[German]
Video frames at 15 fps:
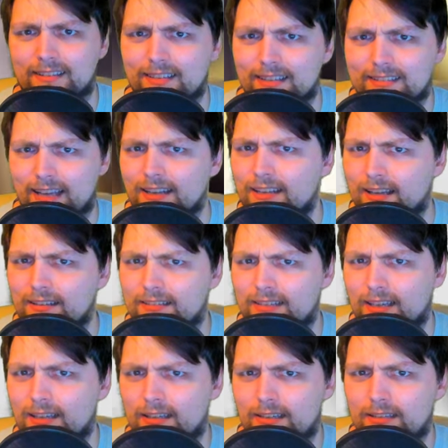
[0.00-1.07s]
Interessante an der
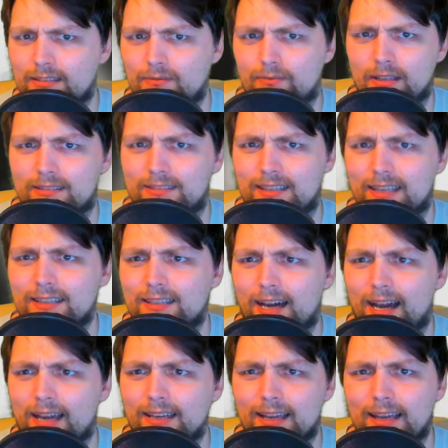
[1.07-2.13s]
Sache ist, wir sehen kein